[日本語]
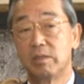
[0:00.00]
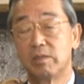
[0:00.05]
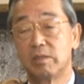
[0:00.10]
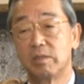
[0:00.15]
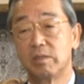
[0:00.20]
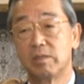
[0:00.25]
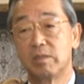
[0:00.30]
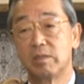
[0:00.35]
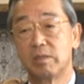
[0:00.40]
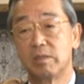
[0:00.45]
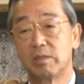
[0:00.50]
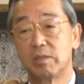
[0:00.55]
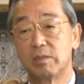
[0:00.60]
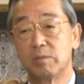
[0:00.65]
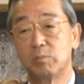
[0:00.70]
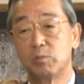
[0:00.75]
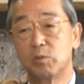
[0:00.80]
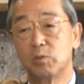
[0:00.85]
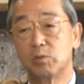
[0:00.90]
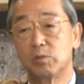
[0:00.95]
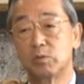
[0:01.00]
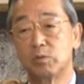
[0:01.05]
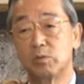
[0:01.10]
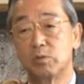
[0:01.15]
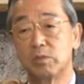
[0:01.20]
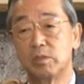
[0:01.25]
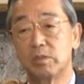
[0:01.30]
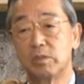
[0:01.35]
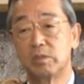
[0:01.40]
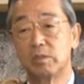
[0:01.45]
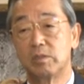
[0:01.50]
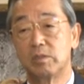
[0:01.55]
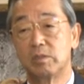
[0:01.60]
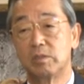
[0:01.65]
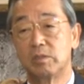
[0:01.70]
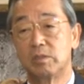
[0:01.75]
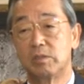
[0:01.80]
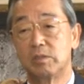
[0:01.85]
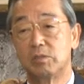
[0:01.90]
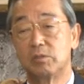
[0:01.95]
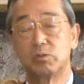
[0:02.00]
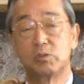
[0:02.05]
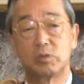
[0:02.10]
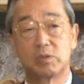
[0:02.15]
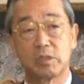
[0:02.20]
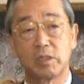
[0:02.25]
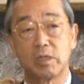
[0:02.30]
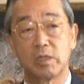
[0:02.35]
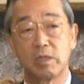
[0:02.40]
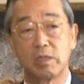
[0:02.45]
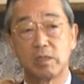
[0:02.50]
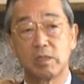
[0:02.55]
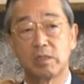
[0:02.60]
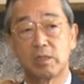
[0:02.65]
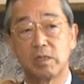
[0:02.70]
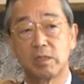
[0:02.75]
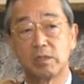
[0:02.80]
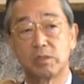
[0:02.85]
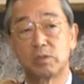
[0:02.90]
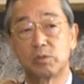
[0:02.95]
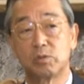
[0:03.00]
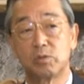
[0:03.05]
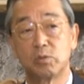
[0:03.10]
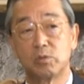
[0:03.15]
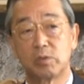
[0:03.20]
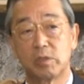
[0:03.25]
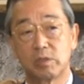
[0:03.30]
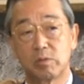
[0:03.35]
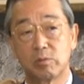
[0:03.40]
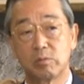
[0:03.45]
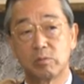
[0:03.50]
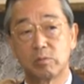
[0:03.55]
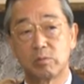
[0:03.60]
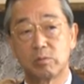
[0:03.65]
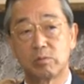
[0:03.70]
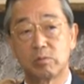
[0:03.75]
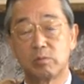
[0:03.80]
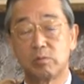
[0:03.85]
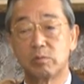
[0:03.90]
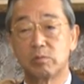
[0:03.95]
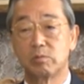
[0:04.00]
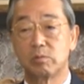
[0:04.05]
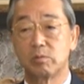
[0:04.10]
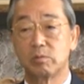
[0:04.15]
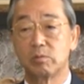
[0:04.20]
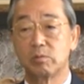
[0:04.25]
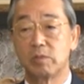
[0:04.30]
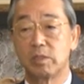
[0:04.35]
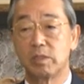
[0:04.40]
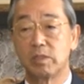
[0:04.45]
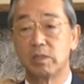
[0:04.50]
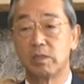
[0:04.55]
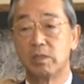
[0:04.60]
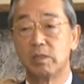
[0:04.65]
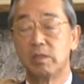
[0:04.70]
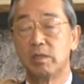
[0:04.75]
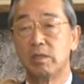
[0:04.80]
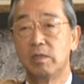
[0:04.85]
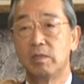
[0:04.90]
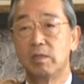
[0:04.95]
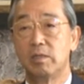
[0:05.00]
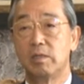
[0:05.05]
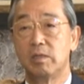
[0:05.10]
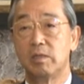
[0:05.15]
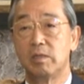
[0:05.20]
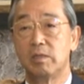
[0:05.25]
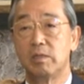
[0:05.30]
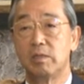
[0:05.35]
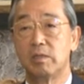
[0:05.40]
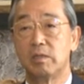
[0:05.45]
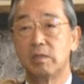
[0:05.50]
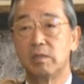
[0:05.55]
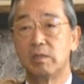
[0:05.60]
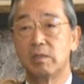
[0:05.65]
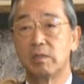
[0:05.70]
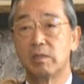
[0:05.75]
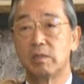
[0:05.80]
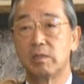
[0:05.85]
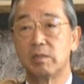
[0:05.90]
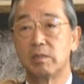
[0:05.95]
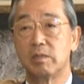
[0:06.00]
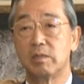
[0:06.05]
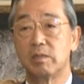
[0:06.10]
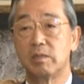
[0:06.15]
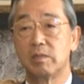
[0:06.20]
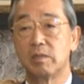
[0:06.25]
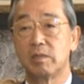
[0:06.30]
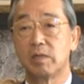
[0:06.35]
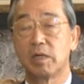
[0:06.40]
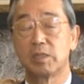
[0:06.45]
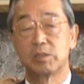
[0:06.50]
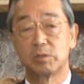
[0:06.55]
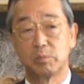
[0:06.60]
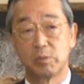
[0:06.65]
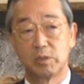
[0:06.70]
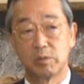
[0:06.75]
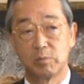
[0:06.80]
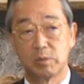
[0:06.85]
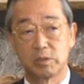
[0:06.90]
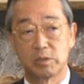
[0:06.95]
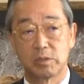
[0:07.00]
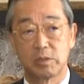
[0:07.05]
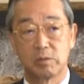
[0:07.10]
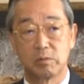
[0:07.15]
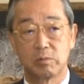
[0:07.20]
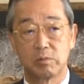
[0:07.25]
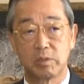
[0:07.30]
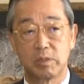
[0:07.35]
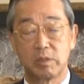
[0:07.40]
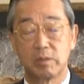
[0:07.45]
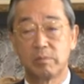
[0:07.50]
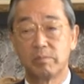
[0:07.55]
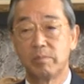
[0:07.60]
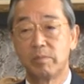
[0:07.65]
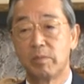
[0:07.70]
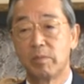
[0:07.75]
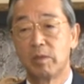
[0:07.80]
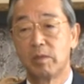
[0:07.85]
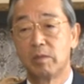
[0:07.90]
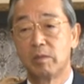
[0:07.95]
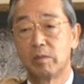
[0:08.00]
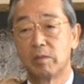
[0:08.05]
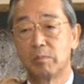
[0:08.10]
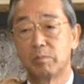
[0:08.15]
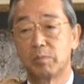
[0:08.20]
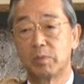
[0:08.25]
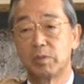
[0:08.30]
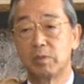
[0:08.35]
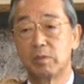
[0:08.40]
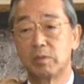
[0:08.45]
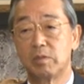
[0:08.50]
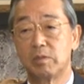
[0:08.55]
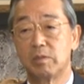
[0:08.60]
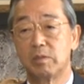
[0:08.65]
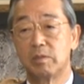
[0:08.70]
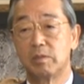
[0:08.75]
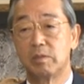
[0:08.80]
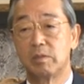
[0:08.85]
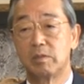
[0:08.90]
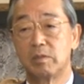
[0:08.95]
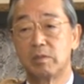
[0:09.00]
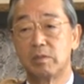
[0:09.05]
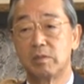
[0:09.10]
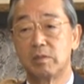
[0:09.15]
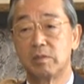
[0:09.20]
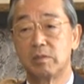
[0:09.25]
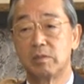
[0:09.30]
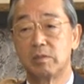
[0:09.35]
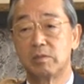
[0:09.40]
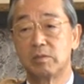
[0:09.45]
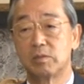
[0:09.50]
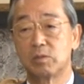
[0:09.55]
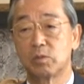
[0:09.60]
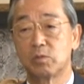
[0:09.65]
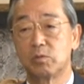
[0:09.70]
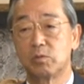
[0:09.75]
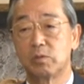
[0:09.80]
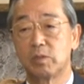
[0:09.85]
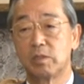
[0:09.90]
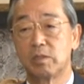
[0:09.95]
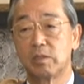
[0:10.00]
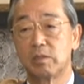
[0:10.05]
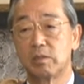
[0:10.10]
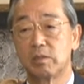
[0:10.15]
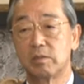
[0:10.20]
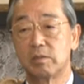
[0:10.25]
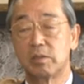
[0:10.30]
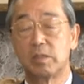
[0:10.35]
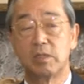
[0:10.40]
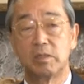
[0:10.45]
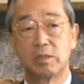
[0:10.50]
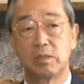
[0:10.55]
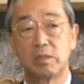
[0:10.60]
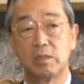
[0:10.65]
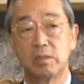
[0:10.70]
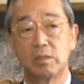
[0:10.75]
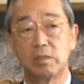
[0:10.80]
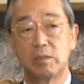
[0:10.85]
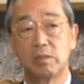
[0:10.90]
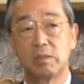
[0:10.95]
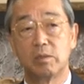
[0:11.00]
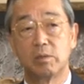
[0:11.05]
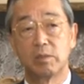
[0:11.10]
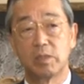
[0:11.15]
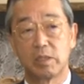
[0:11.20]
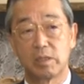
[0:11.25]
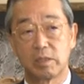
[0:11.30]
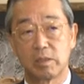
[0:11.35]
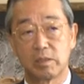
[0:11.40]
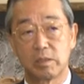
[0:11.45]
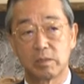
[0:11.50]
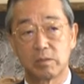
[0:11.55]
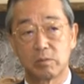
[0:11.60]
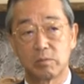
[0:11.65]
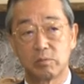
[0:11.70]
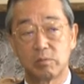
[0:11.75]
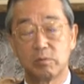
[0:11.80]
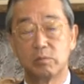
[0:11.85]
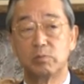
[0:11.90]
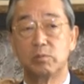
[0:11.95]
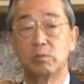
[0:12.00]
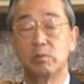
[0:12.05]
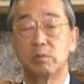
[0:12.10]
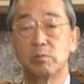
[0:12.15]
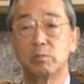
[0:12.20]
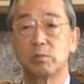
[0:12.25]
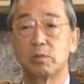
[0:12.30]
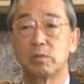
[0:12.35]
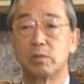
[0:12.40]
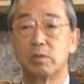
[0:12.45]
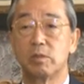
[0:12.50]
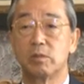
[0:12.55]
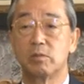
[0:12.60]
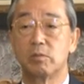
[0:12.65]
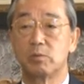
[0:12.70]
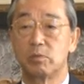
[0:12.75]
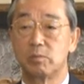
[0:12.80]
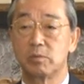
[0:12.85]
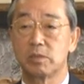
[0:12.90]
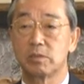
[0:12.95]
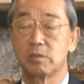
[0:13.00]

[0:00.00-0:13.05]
えやはりものづくり技術者が必要だろうということで、えー、始まりましたので、やっぱりえそこが原点ではないかなというふうに思っておりま